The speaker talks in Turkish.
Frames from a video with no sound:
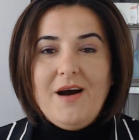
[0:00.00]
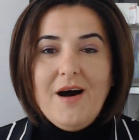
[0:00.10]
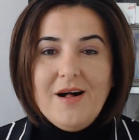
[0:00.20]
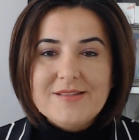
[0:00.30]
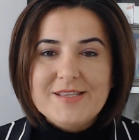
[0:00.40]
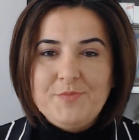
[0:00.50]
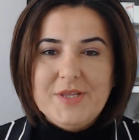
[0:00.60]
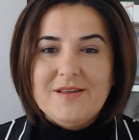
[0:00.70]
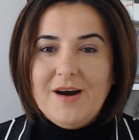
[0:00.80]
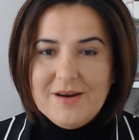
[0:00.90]

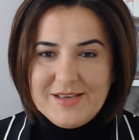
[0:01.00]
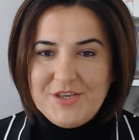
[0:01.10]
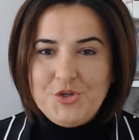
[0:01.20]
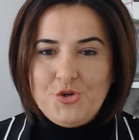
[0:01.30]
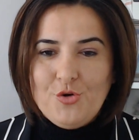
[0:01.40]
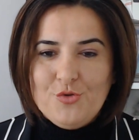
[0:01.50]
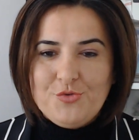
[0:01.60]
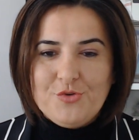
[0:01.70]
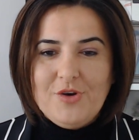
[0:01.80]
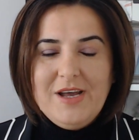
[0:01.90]
6000 kişi
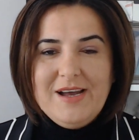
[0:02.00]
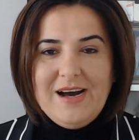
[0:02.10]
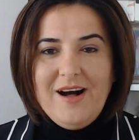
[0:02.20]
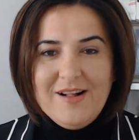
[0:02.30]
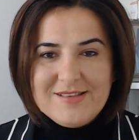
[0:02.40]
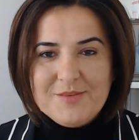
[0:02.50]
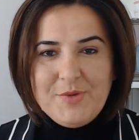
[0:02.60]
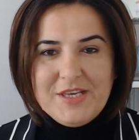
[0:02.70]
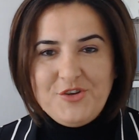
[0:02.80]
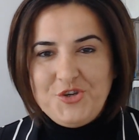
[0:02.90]
olduk.
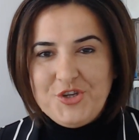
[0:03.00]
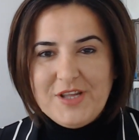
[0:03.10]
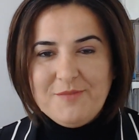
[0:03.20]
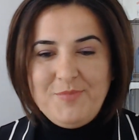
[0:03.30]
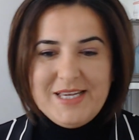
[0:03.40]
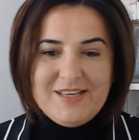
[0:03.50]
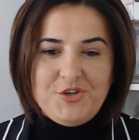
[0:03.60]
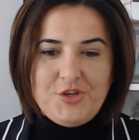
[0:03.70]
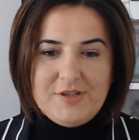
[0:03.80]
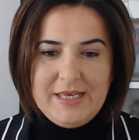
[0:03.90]
6000 kişiden bir
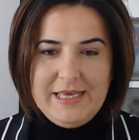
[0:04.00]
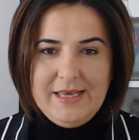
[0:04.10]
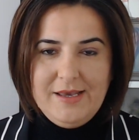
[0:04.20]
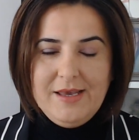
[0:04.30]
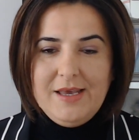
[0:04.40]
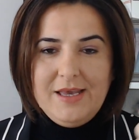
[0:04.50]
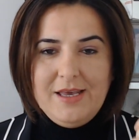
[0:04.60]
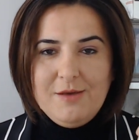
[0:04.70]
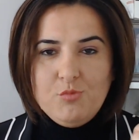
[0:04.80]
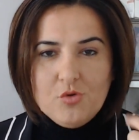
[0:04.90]
kişi dahi
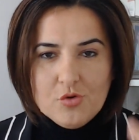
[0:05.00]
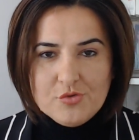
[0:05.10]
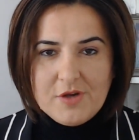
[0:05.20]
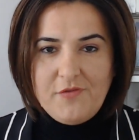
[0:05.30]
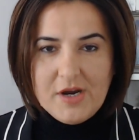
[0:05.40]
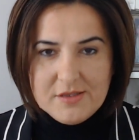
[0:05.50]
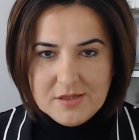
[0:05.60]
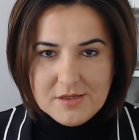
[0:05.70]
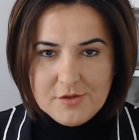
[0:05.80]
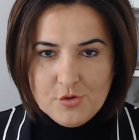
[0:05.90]
e, bu konuda
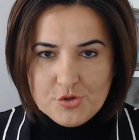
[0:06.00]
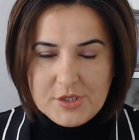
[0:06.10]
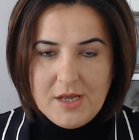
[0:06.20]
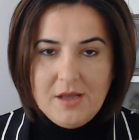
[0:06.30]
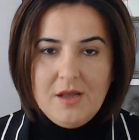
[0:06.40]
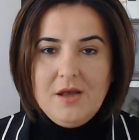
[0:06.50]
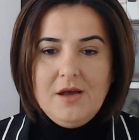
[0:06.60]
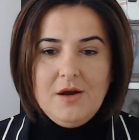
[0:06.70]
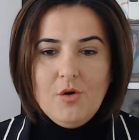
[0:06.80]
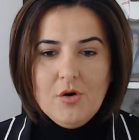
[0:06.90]
faydalanıyorsa
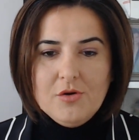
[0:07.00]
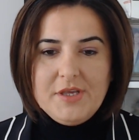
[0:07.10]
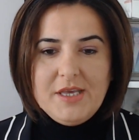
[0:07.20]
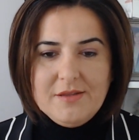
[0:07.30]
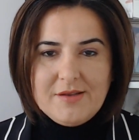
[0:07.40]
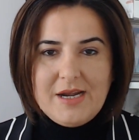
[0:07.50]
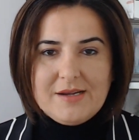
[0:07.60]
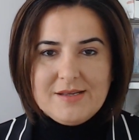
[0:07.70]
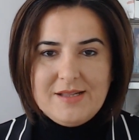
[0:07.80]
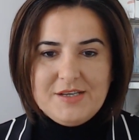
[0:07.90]
o iyidir
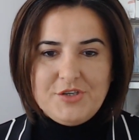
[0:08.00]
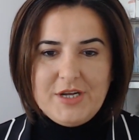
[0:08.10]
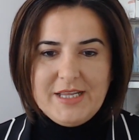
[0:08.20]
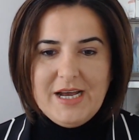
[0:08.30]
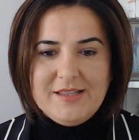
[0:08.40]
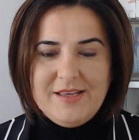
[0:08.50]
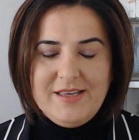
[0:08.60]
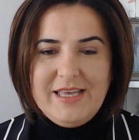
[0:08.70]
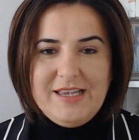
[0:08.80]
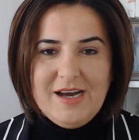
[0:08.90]
arkadaşlar. Yani
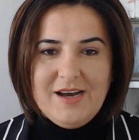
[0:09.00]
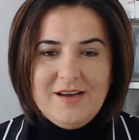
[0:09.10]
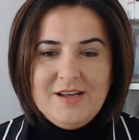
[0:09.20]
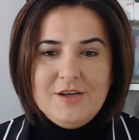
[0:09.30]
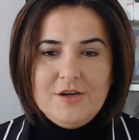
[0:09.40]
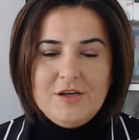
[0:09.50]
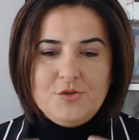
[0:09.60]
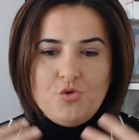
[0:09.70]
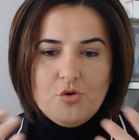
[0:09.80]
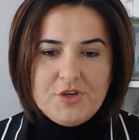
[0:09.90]
illa
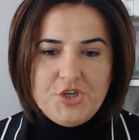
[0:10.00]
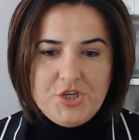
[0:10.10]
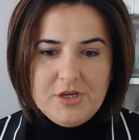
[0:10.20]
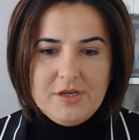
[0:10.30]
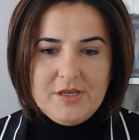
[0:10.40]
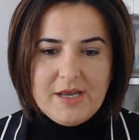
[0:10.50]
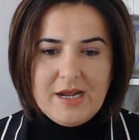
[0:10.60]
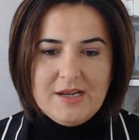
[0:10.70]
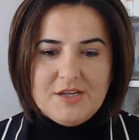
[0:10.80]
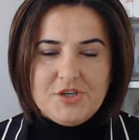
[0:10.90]
e, çok kişi
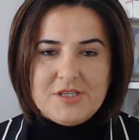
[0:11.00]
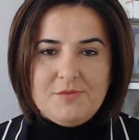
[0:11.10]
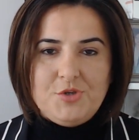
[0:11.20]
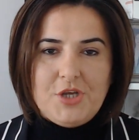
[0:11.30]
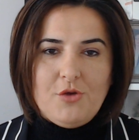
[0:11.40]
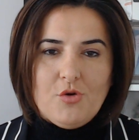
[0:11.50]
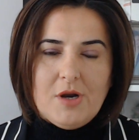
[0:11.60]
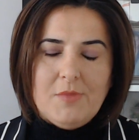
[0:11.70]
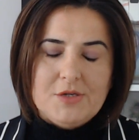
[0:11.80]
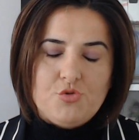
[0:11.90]
yararlanacak diye bir şey yok
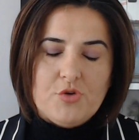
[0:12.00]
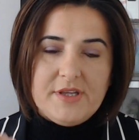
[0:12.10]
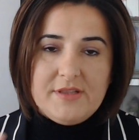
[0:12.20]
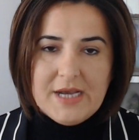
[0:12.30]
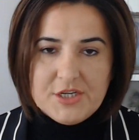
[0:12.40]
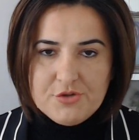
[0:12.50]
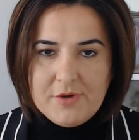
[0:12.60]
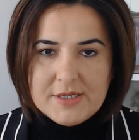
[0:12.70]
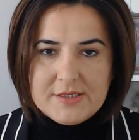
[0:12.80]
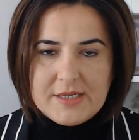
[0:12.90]
ama çok ihtiyacı
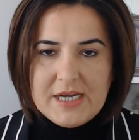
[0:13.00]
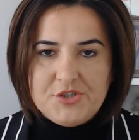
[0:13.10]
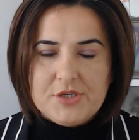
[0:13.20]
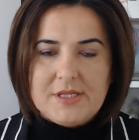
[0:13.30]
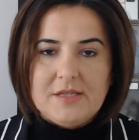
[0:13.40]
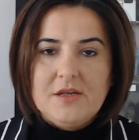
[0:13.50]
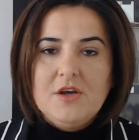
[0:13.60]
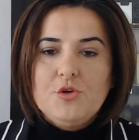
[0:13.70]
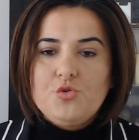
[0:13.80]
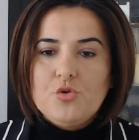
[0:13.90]
vardır. Gerçekten
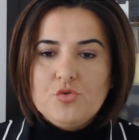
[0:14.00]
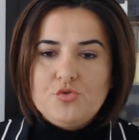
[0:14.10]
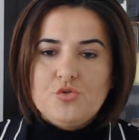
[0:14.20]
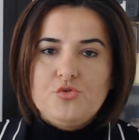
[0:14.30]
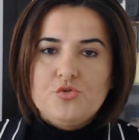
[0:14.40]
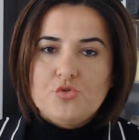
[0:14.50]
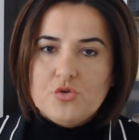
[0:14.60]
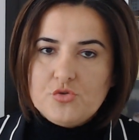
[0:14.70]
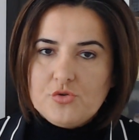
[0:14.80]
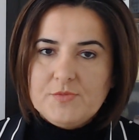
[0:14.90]
çoluk çocuğu
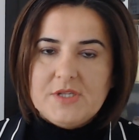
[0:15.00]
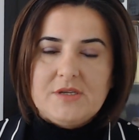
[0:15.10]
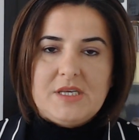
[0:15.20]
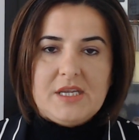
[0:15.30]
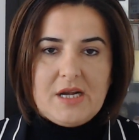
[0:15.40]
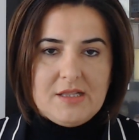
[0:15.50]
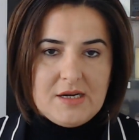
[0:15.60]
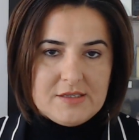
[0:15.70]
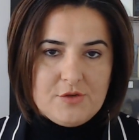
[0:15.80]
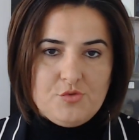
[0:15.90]
zor durumdadır.
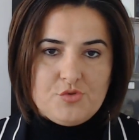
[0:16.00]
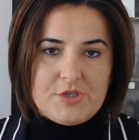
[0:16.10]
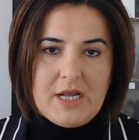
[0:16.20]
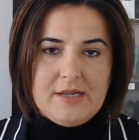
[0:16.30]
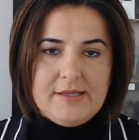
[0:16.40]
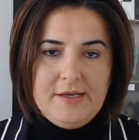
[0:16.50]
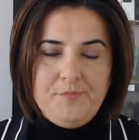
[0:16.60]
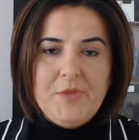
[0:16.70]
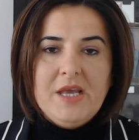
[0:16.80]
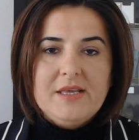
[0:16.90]
Kiralar da
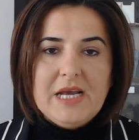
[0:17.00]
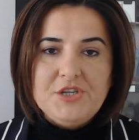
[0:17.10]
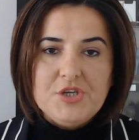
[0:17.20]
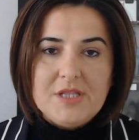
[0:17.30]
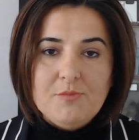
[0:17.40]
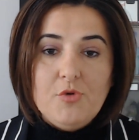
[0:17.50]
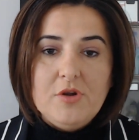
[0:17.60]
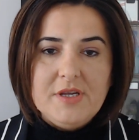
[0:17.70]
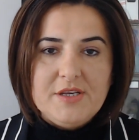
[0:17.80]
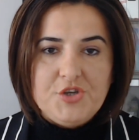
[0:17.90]
yükseldi. Gerçekten
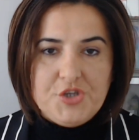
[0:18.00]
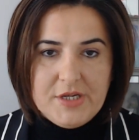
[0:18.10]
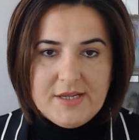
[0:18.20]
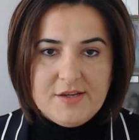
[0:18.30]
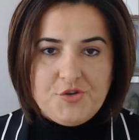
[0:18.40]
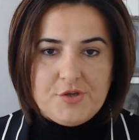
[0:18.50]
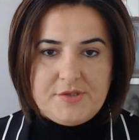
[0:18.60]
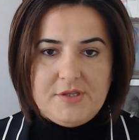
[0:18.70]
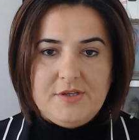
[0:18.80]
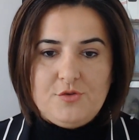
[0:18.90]
böyle kişilere
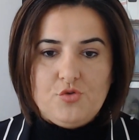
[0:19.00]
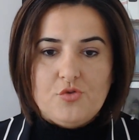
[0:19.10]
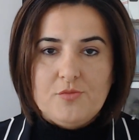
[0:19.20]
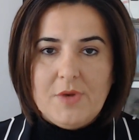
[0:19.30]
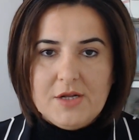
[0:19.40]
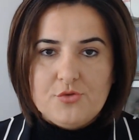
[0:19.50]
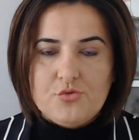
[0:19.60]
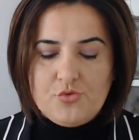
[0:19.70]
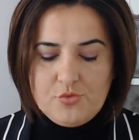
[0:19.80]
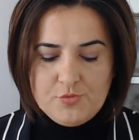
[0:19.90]
çıksın istiyorum
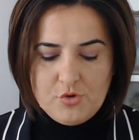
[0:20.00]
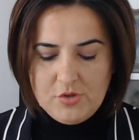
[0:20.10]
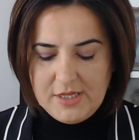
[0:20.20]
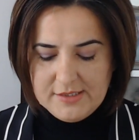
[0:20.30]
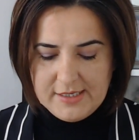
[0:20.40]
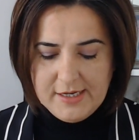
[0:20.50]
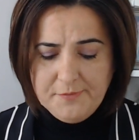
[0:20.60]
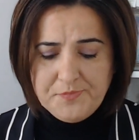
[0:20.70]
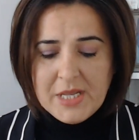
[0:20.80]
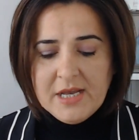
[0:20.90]
mağdur durumda olanlara.
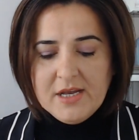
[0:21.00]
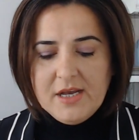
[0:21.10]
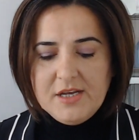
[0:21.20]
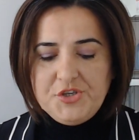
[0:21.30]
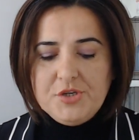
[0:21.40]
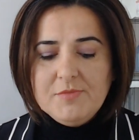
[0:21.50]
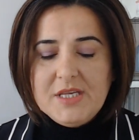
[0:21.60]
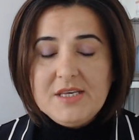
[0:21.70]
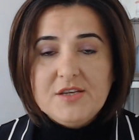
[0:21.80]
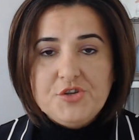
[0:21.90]
E, şimdi
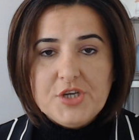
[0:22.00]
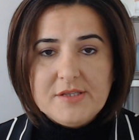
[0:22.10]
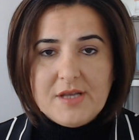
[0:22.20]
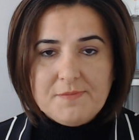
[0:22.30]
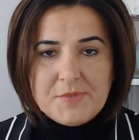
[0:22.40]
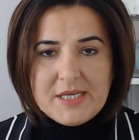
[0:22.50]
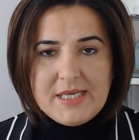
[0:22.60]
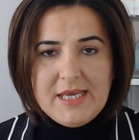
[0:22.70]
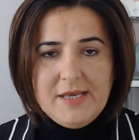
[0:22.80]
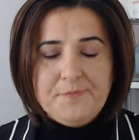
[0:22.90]
ikinci
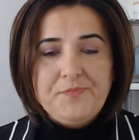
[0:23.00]
etaptaki